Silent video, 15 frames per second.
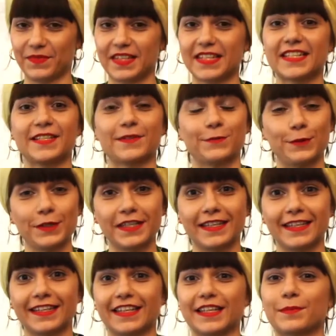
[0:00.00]

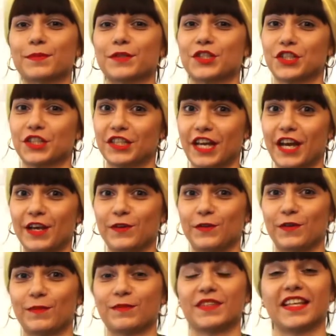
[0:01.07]
Сегодня я прочитаю
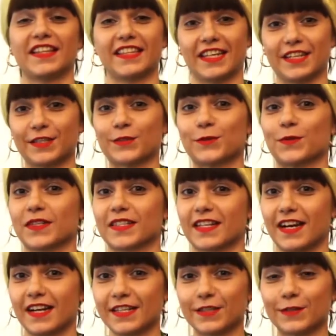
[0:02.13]
вам татарскую
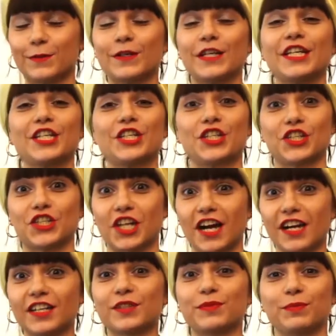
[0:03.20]
сказку
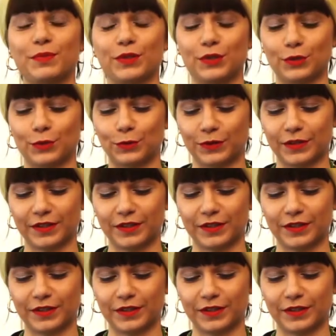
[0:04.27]
«Шах-петух».